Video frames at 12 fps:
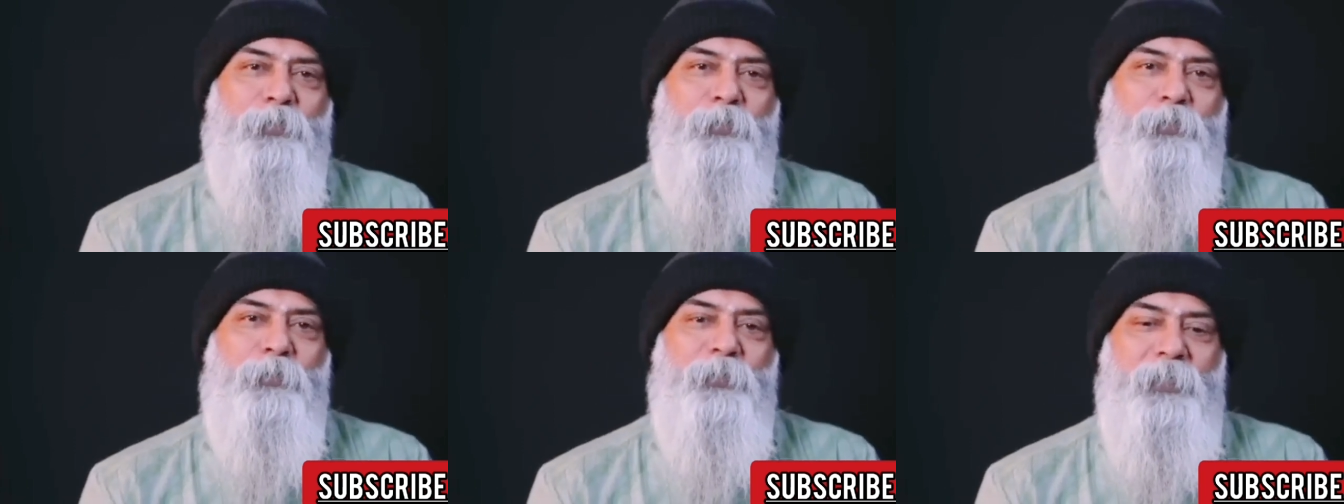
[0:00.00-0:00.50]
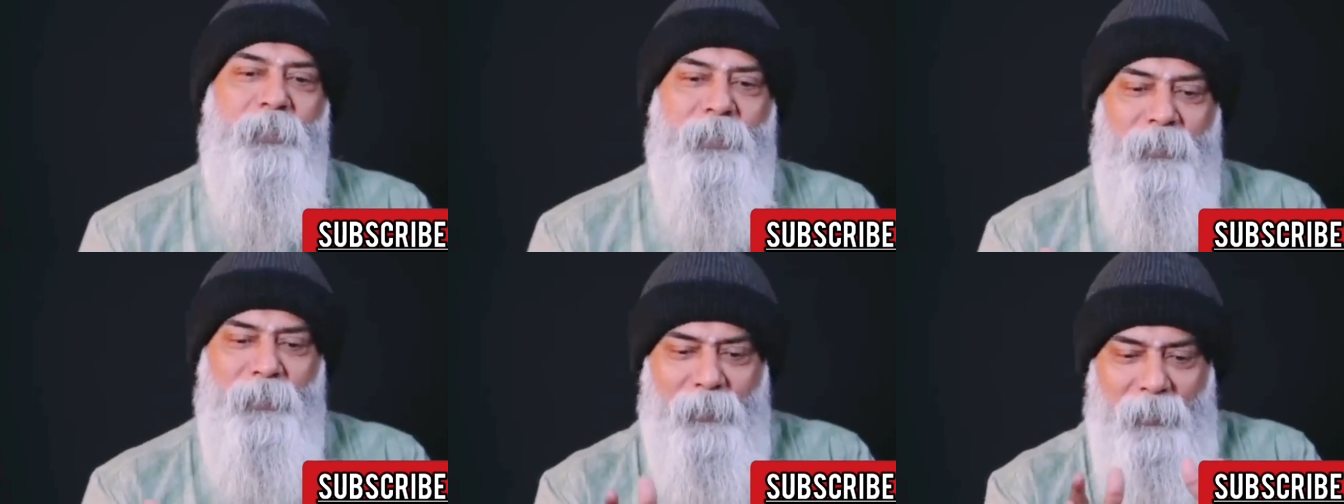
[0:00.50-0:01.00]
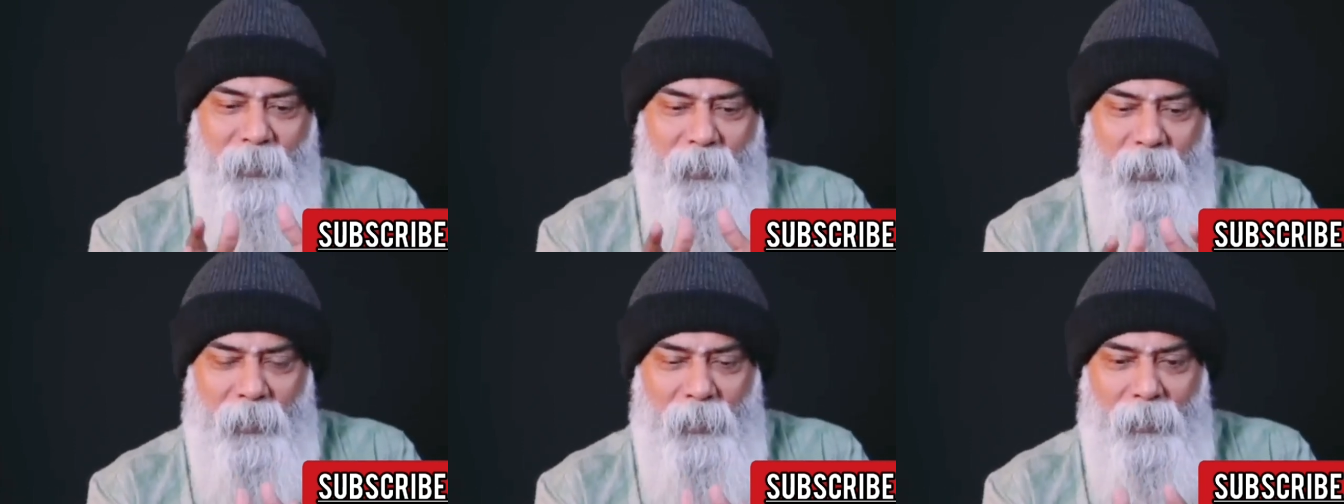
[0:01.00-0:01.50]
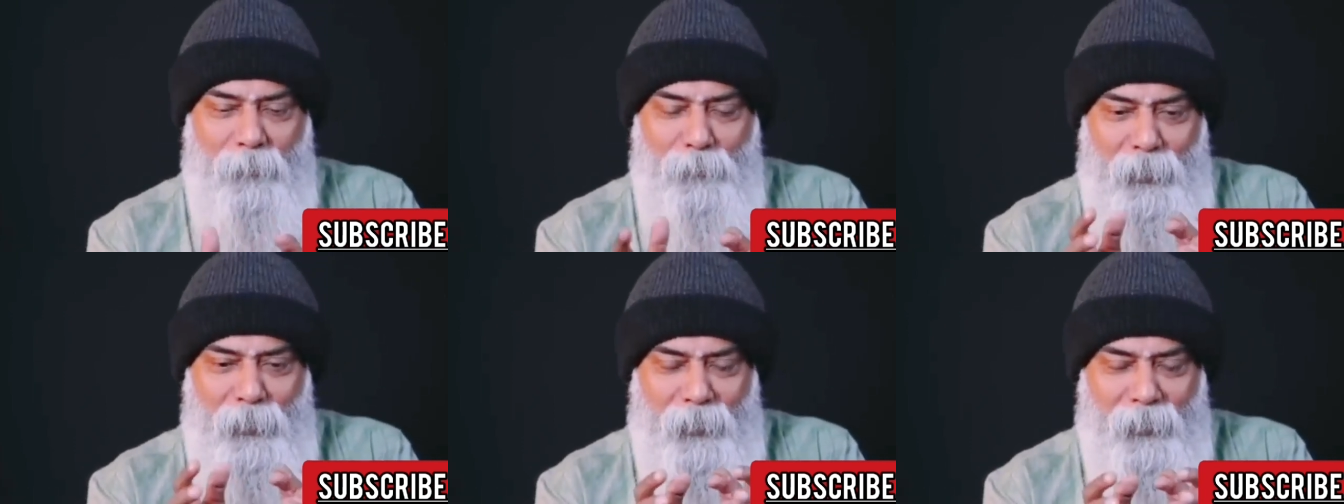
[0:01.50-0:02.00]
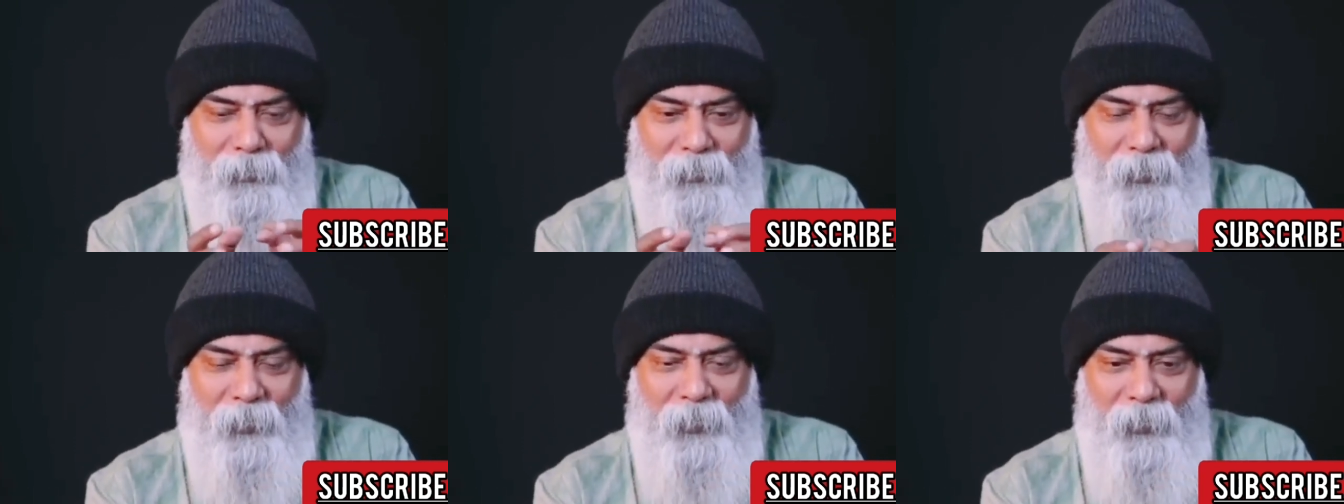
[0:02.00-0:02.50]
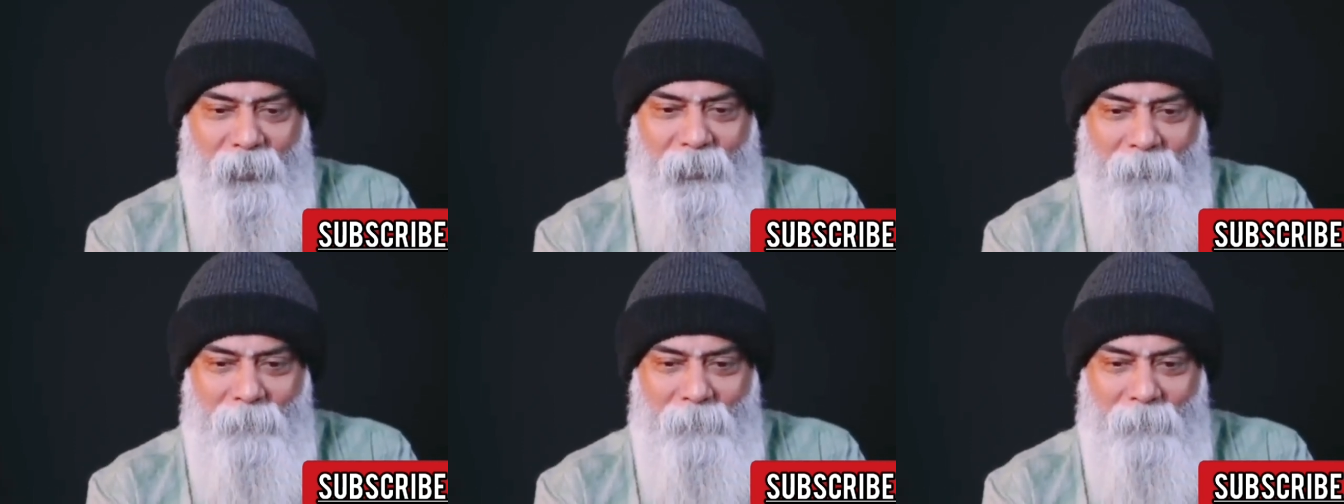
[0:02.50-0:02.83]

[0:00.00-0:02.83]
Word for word: ஸோ இந்த ஞானம் இல்லாதனால